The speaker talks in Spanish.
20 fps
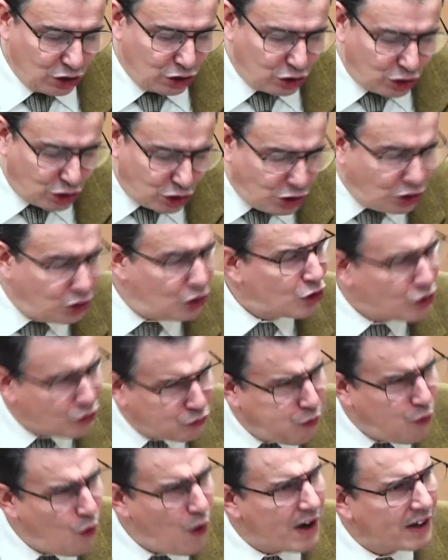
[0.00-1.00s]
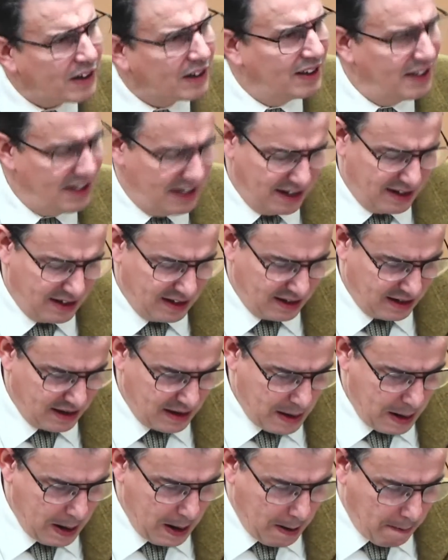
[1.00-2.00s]
Dios fuerte,
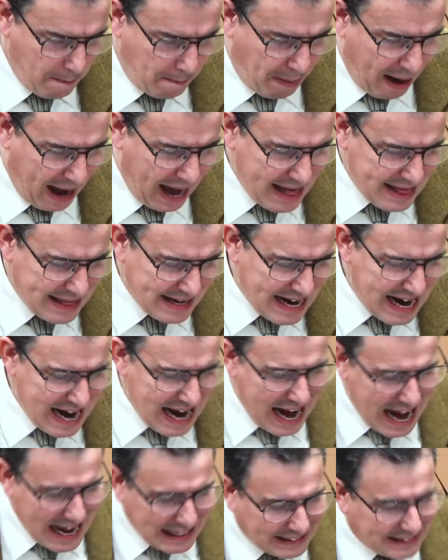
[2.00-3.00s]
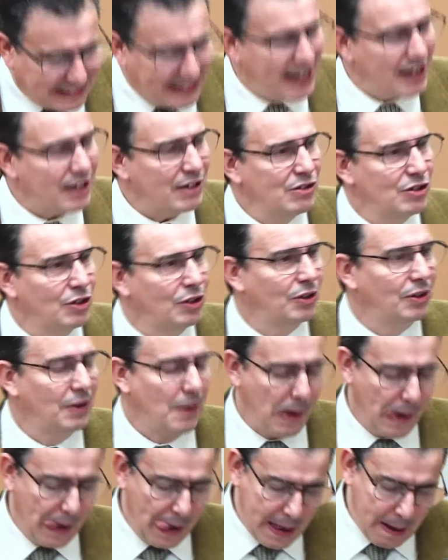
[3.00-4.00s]
Padre eterno,
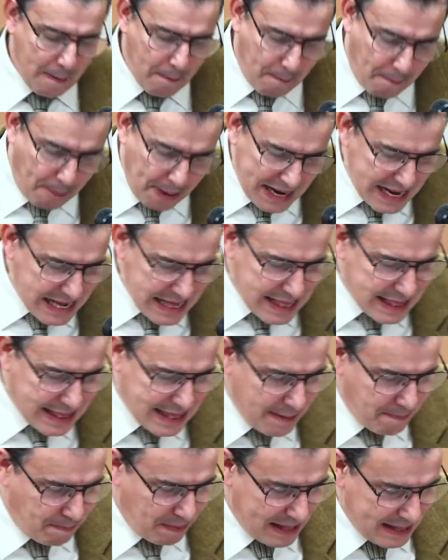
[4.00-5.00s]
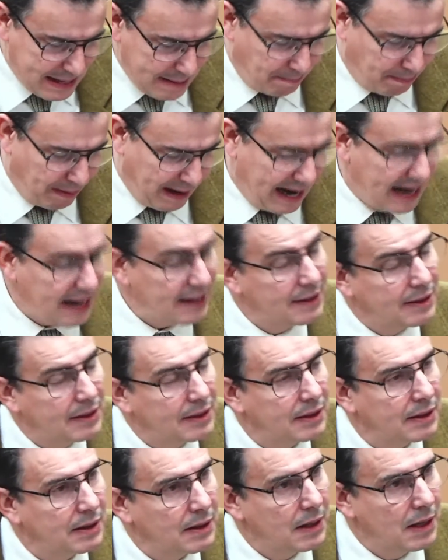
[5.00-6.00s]
príncipe de paz
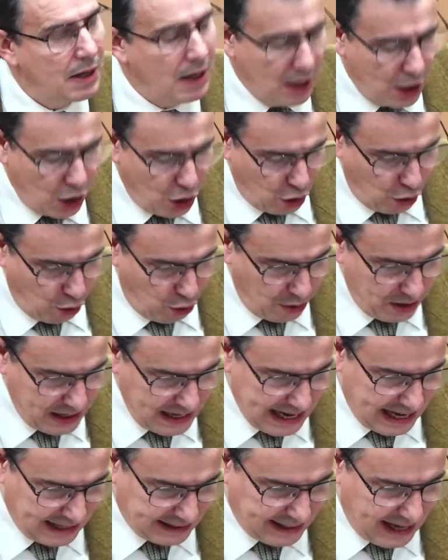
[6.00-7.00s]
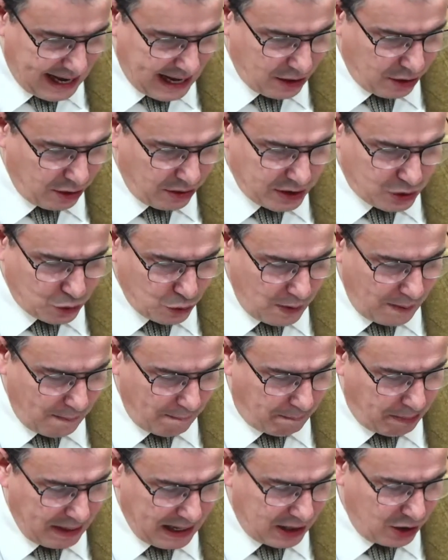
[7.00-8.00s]
lo dilatado de su
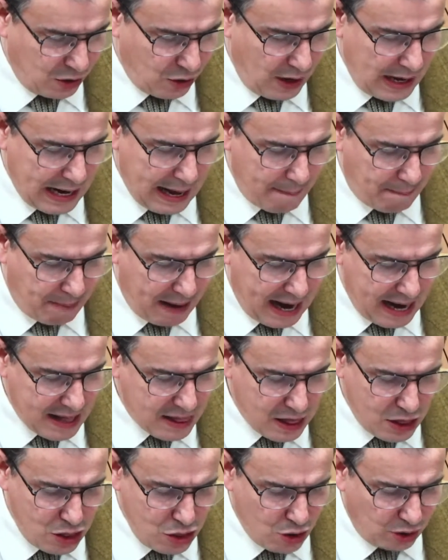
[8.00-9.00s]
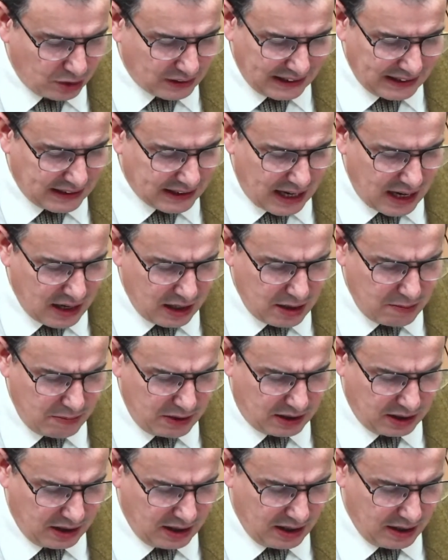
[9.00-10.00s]
imperio y la paz no tendrán
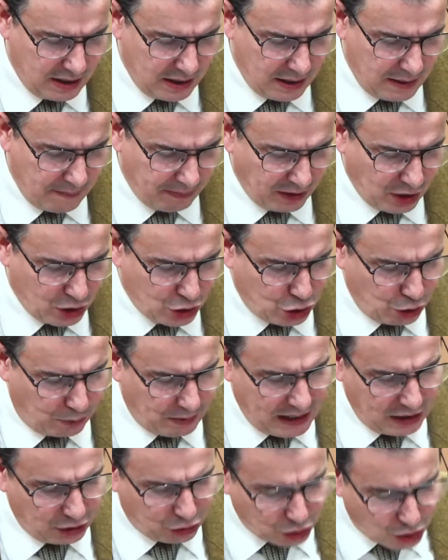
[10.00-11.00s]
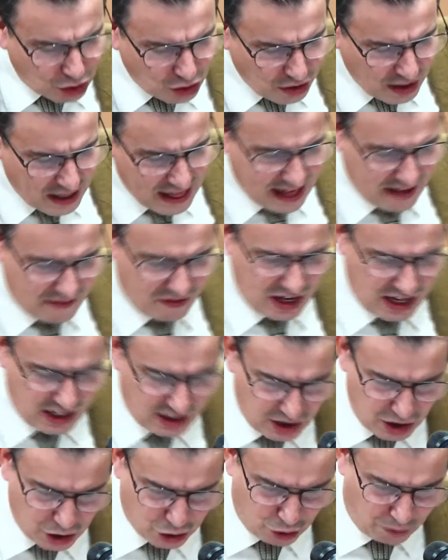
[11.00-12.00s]
límite. Sobre el trono de David
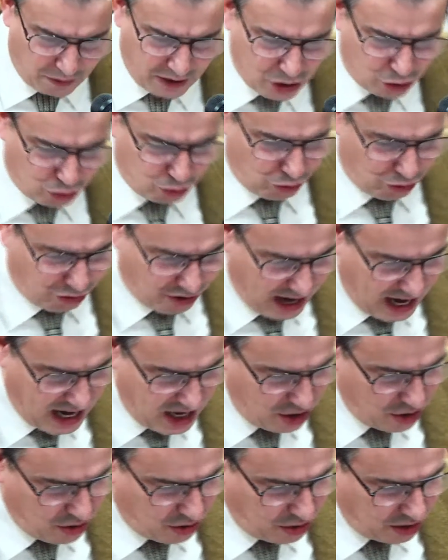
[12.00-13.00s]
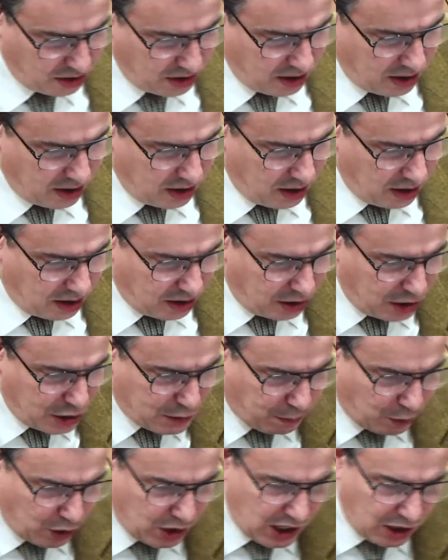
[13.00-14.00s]
y sobre su reino,
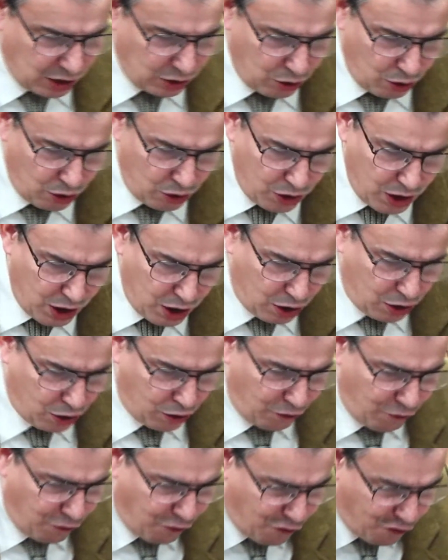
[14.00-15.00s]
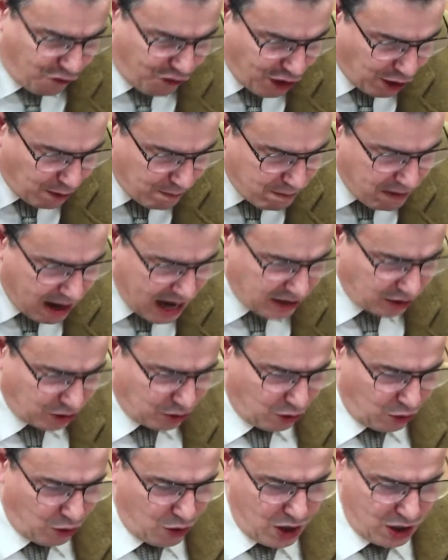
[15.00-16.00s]
disponiéndolo y
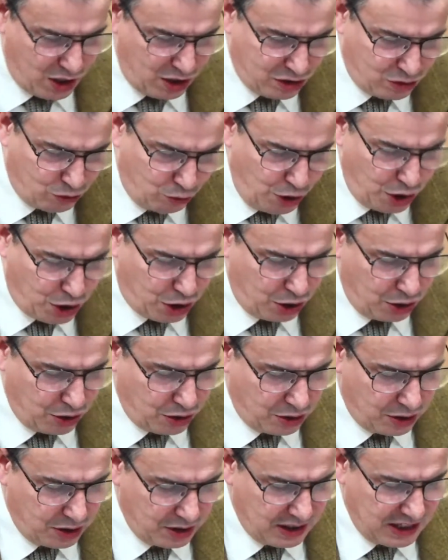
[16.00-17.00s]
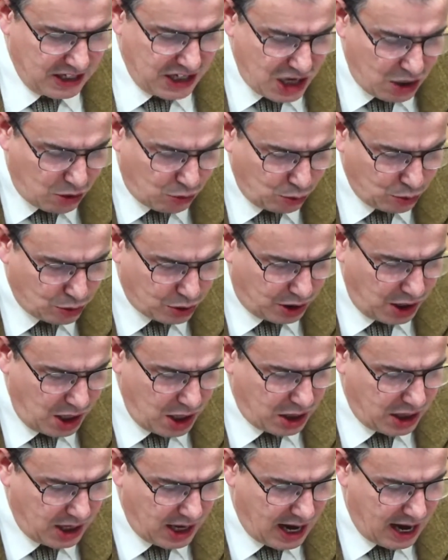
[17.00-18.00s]
confirmándolo el juicio y en
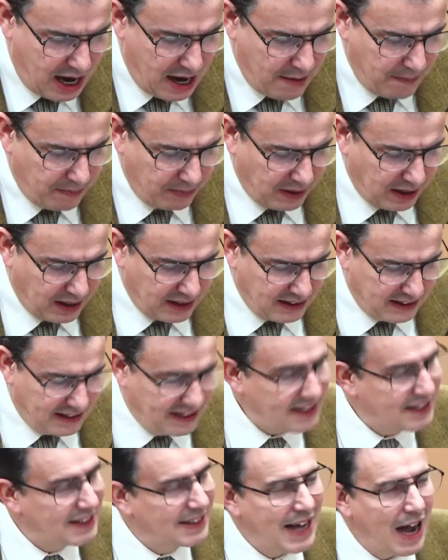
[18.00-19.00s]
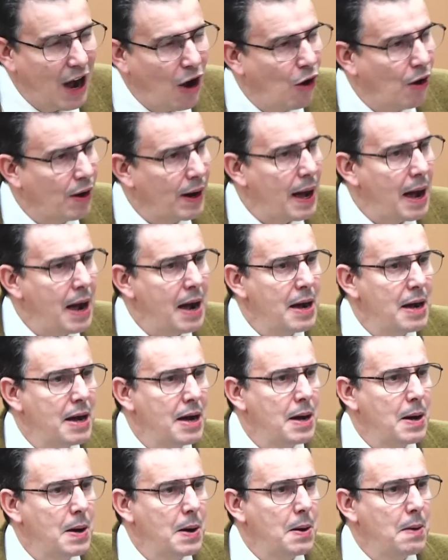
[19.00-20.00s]
justicia desde ahora
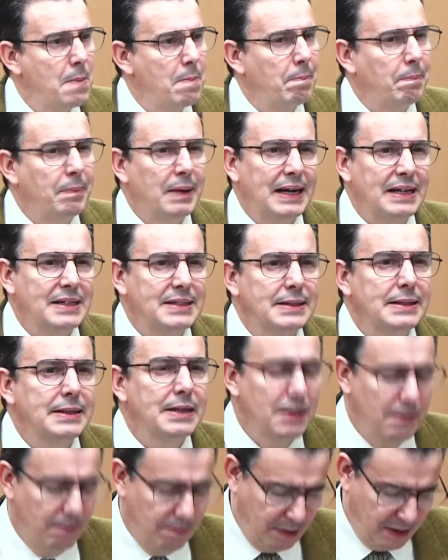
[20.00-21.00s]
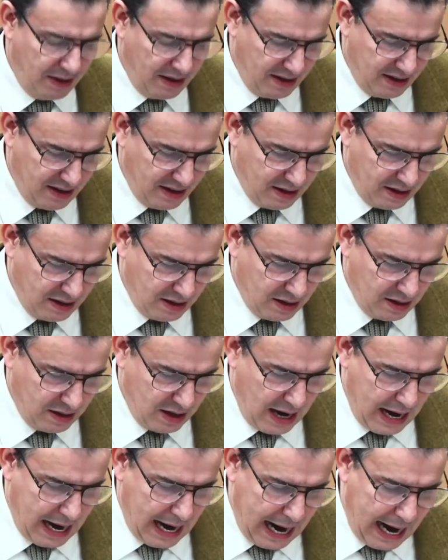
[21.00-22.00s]
para siempre.
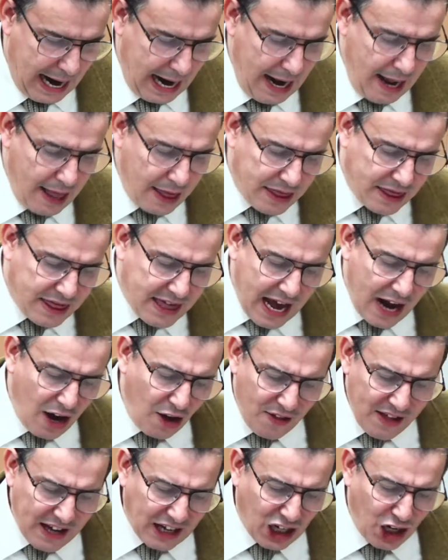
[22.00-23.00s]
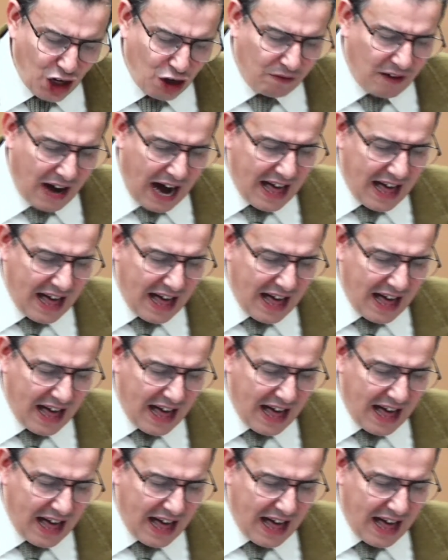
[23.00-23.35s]
El celo de Jehová